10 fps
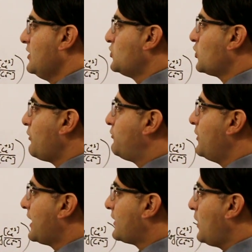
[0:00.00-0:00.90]
चूंकि
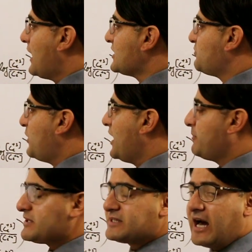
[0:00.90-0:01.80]
क्वेलस पॉइंट
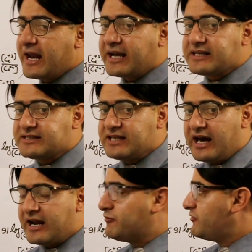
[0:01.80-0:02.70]
पे सारे का
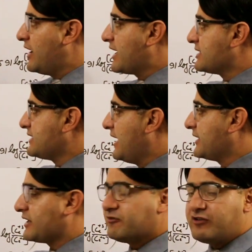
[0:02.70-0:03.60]
सारा फेरस आयन
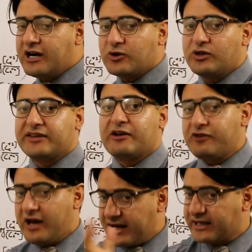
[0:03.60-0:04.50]
कन्वर्ट हो जाता है
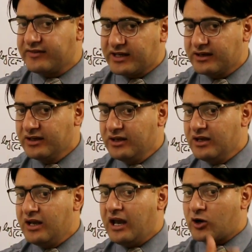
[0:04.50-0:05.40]
फेरिक के अंदर
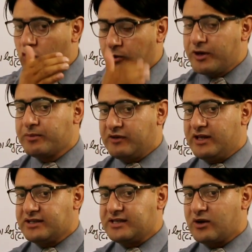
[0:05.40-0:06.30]
एक्लुब्रियम की
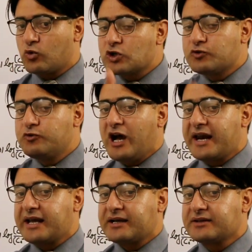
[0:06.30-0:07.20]
वजह से कुछ
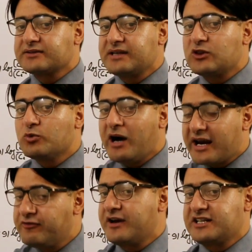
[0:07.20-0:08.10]
फेरिक से
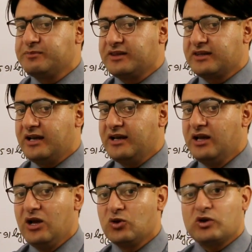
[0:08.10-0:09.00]
दोबारा फेरस बनता है
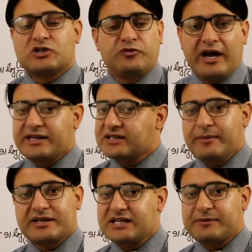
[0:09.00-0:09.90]
तो इस फेरस का
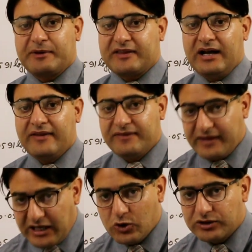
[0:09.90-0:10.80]
हमें एग्जैक्ट पता
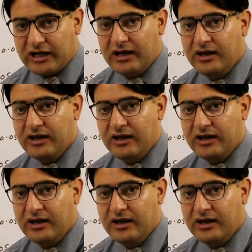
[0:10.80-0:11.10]
नहीं होता